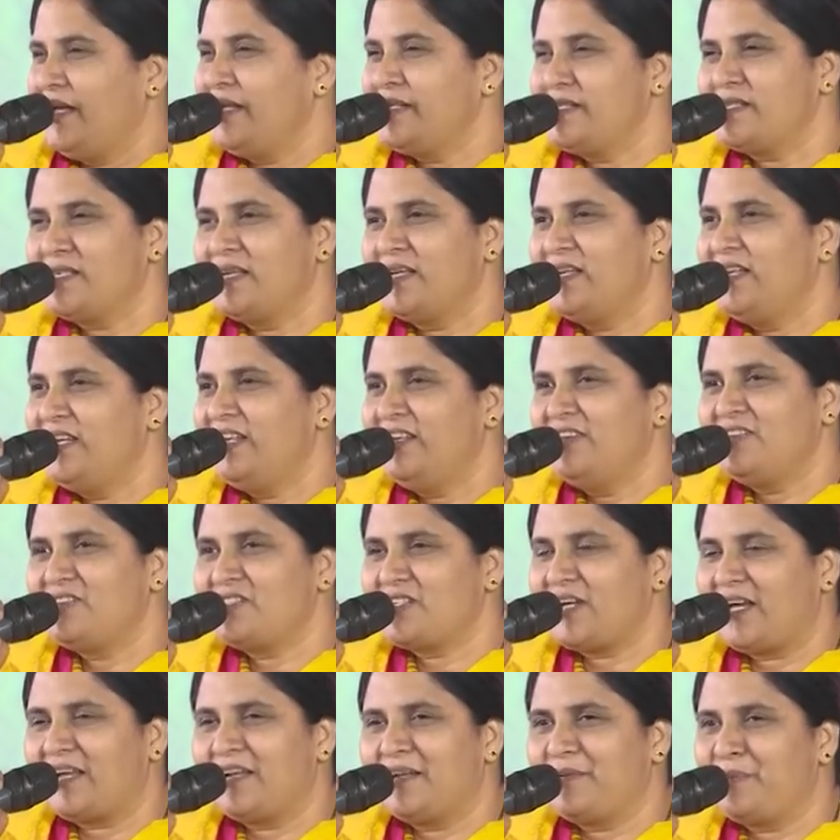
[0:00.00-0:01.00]
ఏసే నిన్ను
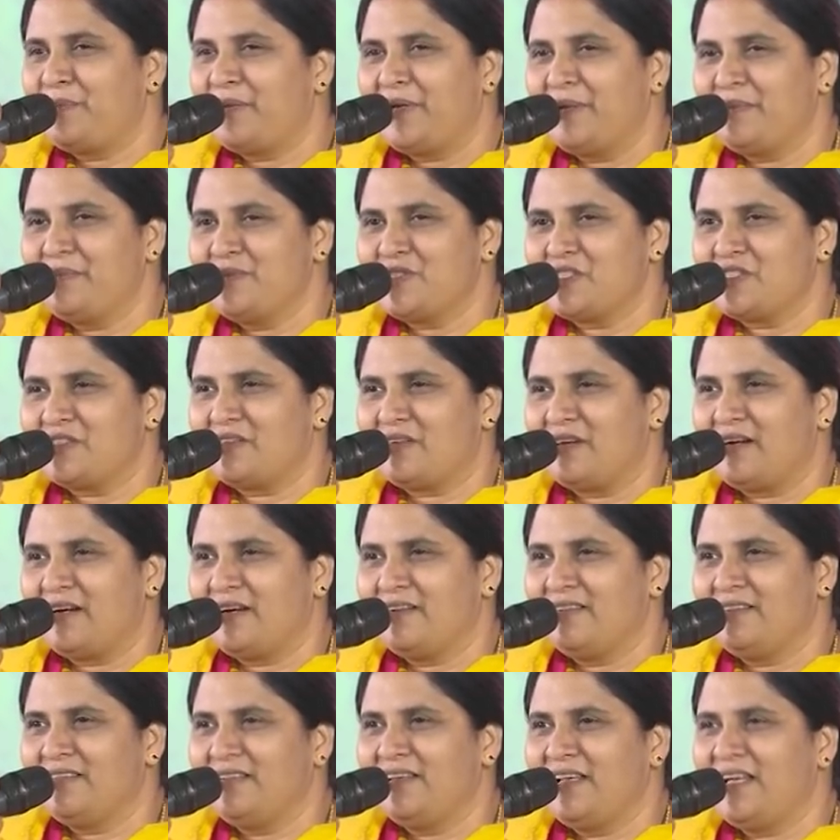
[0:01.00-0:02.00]
చాలా
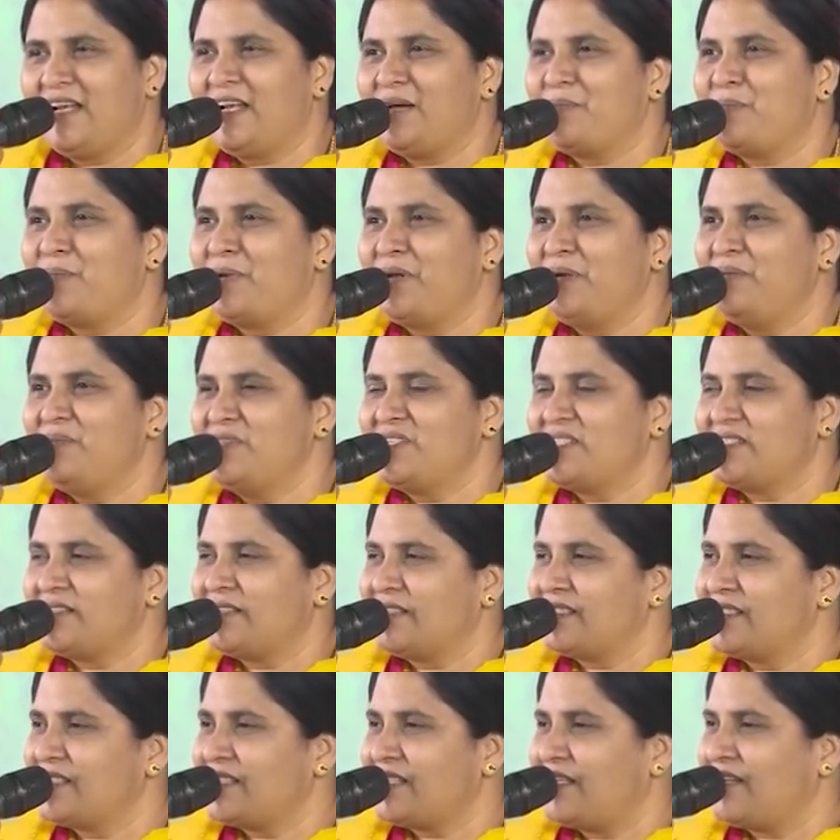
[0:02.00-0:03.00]
ప్రేమిస్తున్నాడు ఎలా
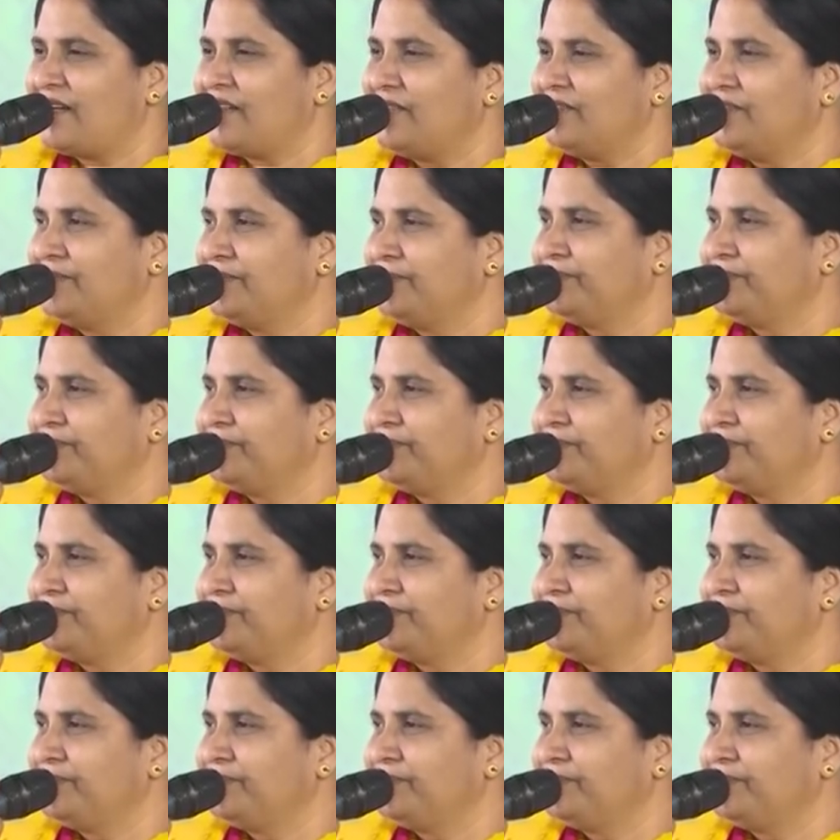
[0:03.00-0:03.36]
ప్రేమిస్తాడు సార్